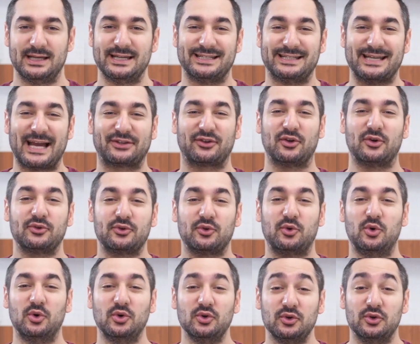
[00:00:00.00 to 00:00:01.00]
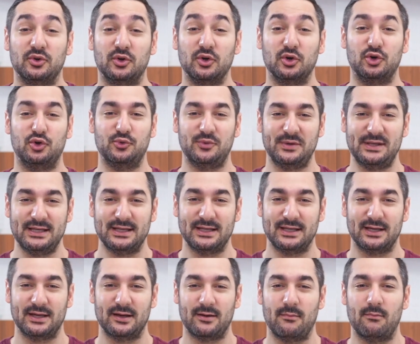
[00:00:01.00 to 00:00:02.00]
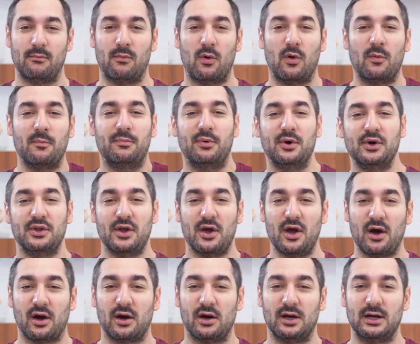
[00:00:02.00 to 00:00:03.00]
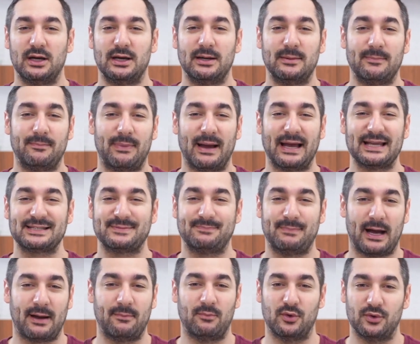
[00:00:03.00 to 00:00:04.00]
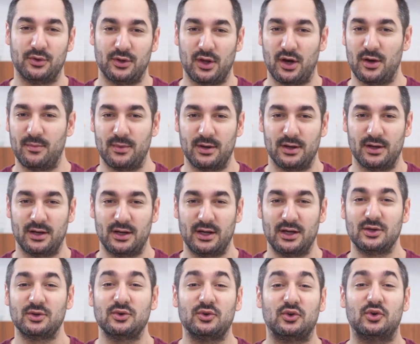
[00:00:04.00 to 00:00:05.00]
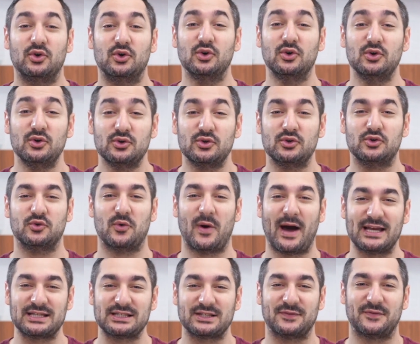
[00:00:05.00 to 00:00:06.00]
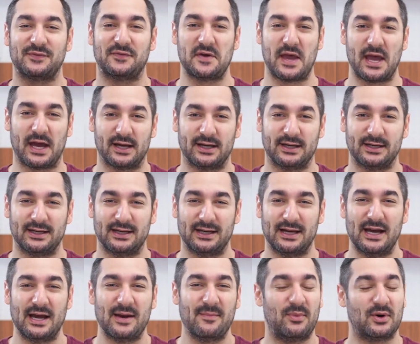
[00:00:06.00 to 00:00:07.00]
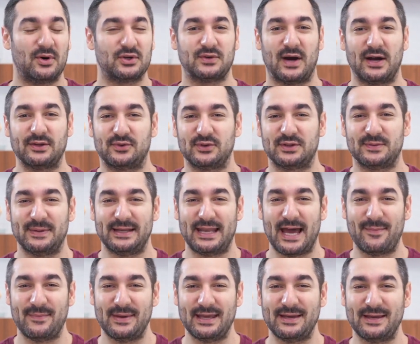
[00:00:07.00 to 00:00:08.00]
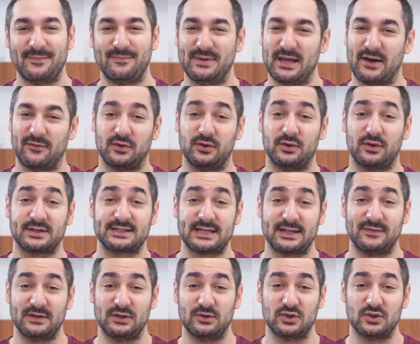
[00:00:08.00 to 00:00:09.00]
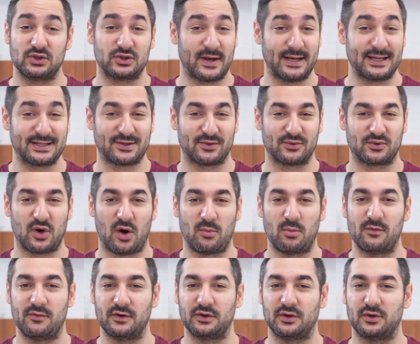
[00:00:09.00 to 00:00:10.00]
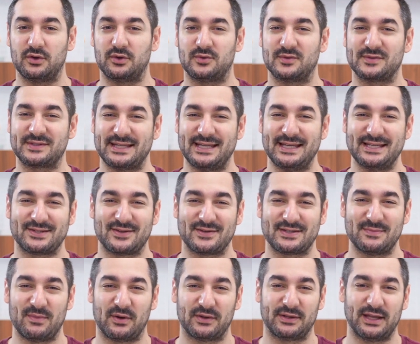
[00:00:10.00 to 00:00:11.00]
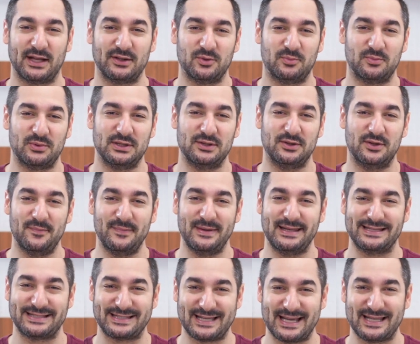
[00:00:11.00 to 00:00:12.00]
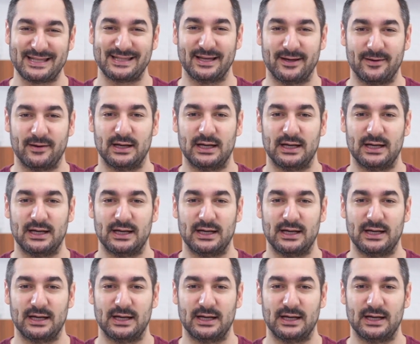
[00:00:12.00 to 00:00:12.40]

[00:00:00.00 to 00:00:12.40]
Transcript: J'attends trop de lui. Mon bonheur passe par mon homme. Que dois-je faire Bonjour à toutes mesdames et bienvenue dans cette vidéo. Je suis Alexandre Cormon, votre conseiller sentimental depuis 2007.